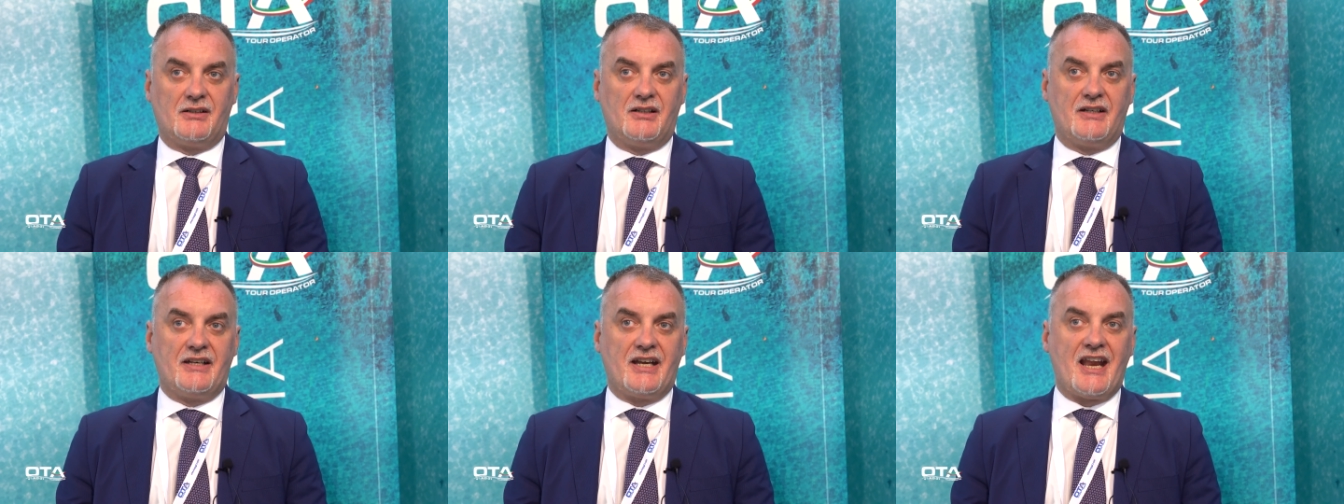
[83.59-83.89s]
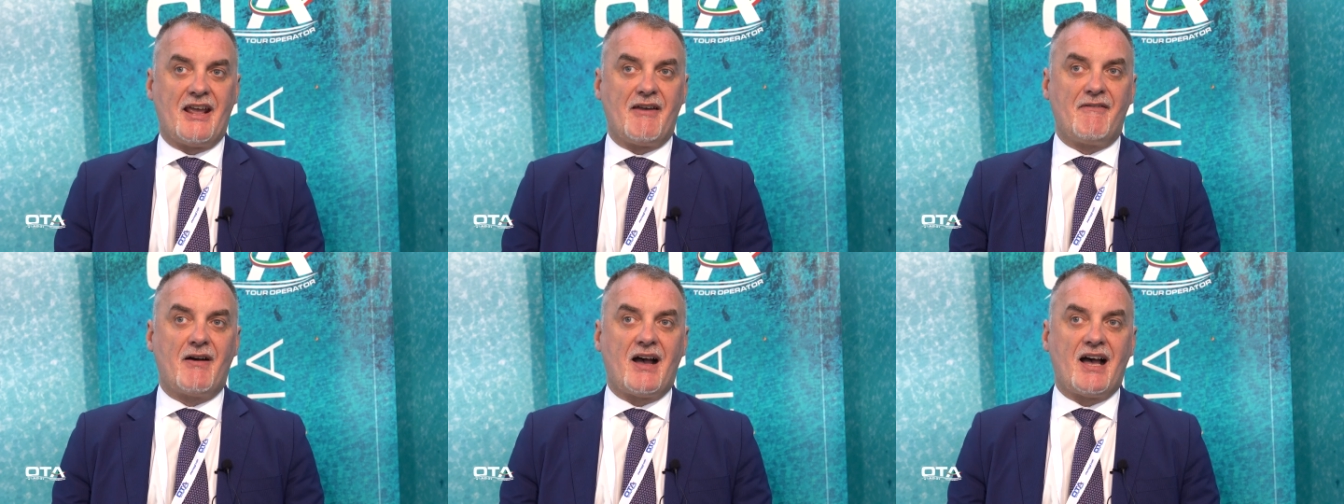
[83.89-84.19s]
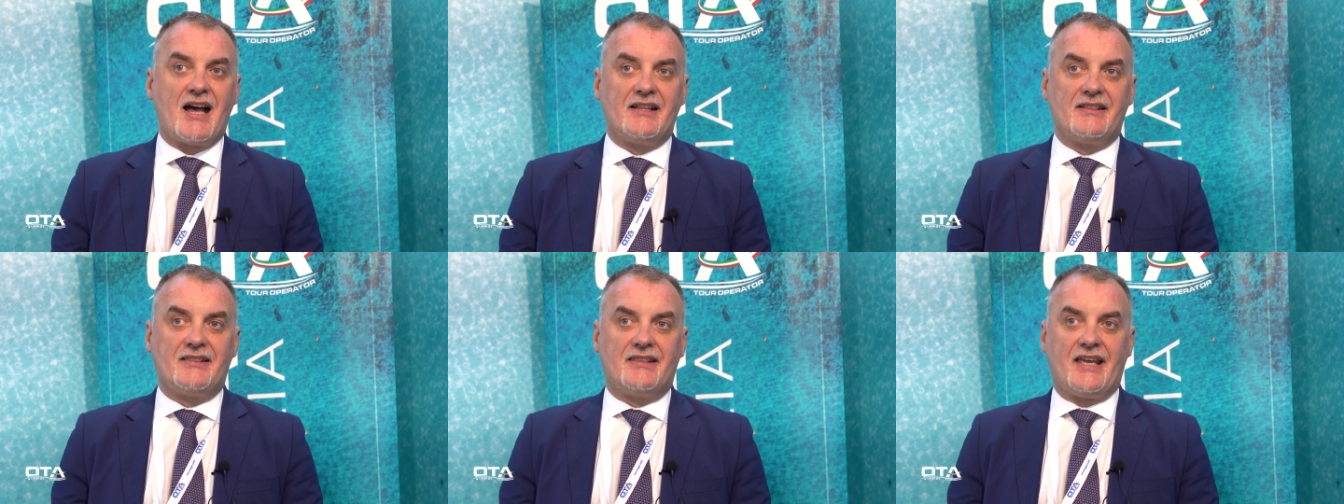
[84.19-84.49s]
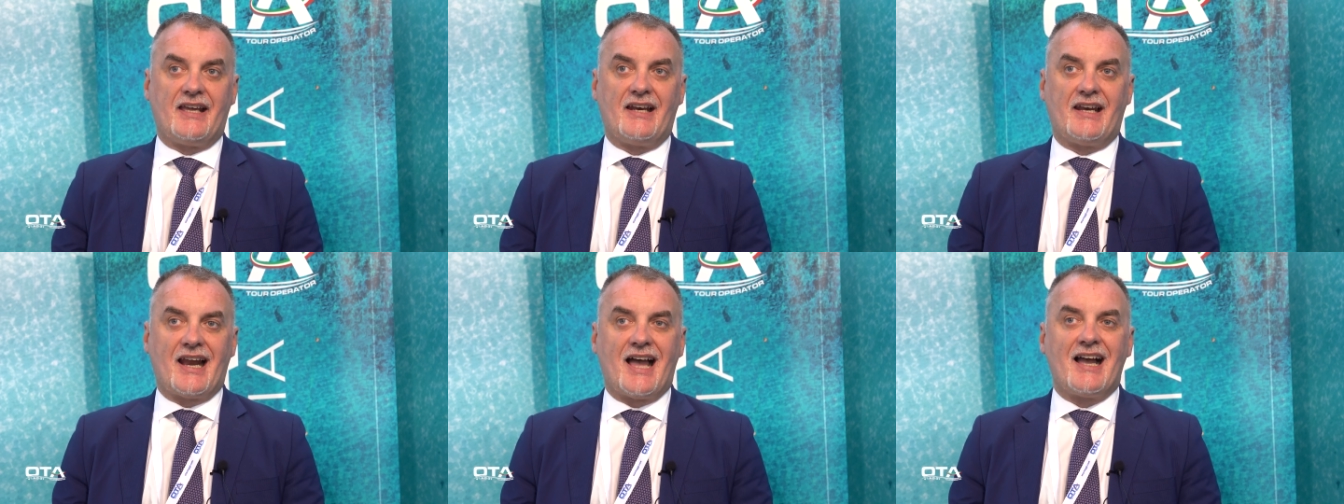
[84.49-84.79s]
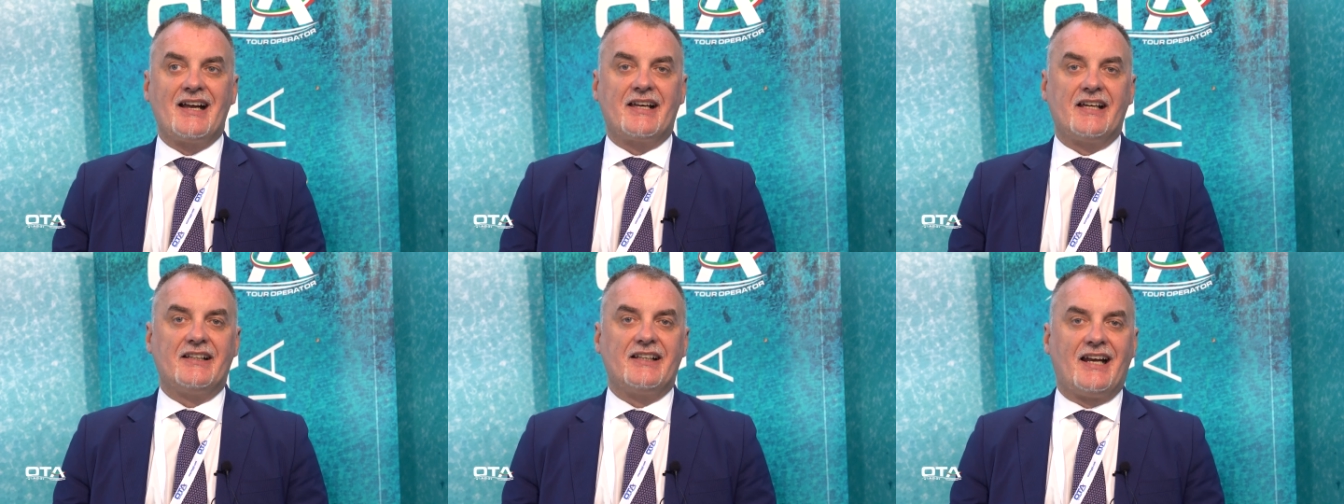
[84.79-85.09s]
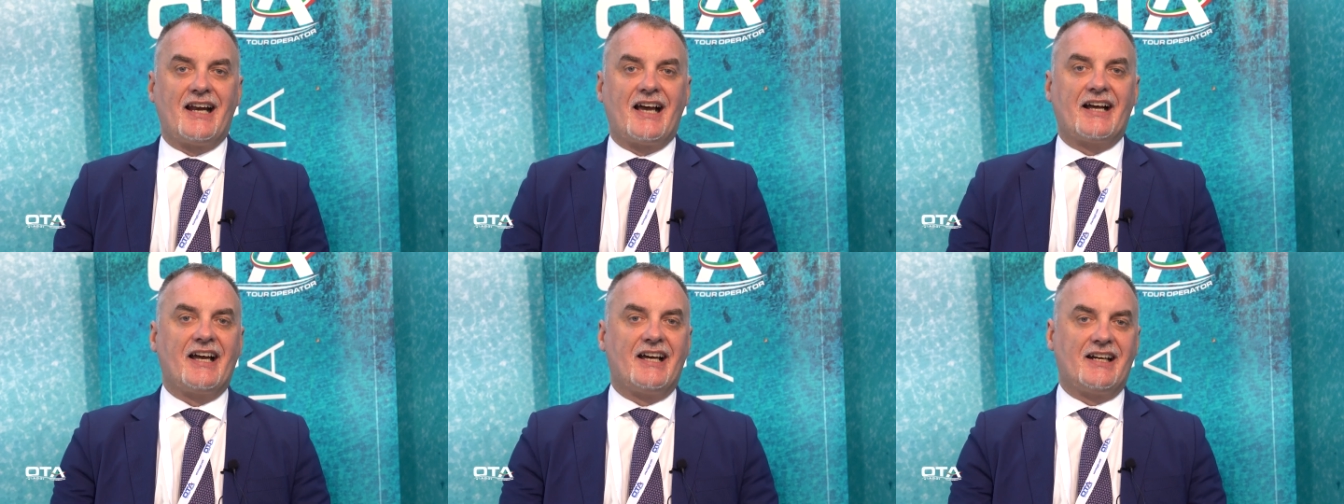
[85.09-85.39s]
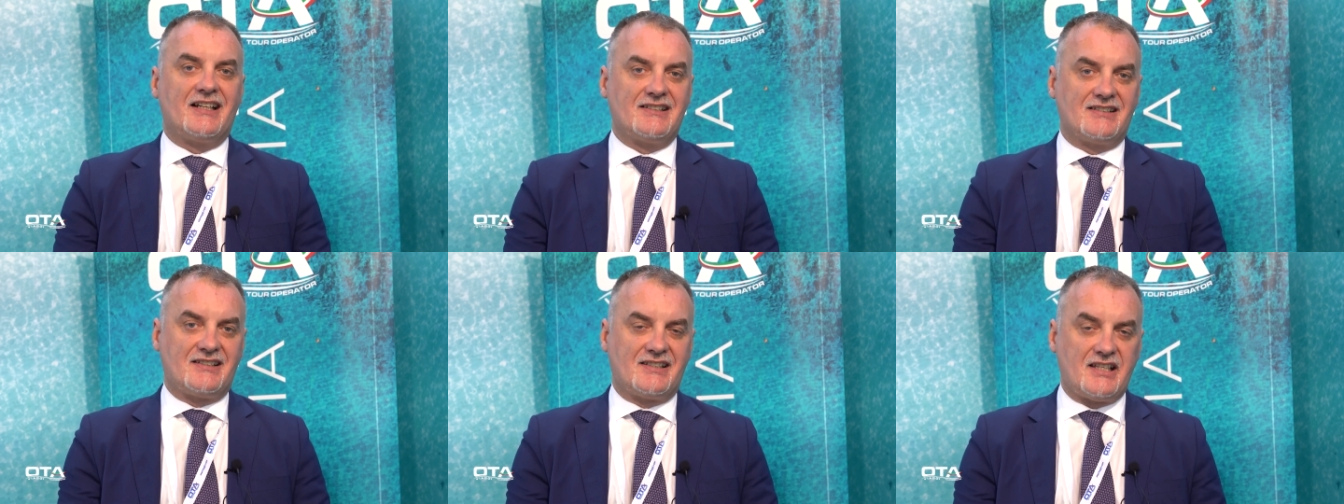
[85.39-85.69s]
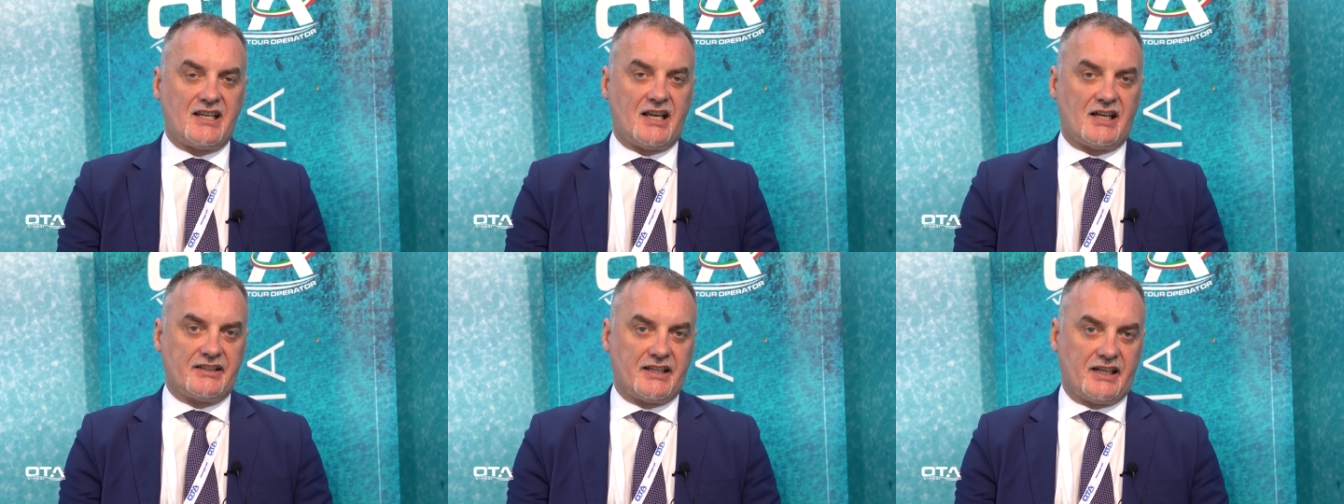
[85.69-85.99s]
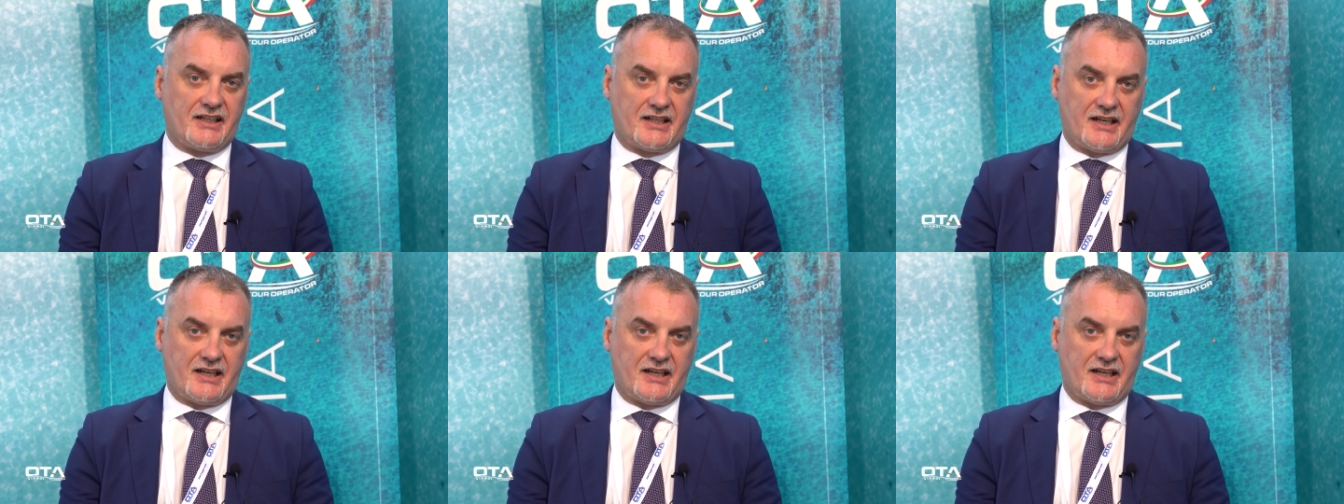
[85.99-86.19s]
ne va del, anche della garanzia del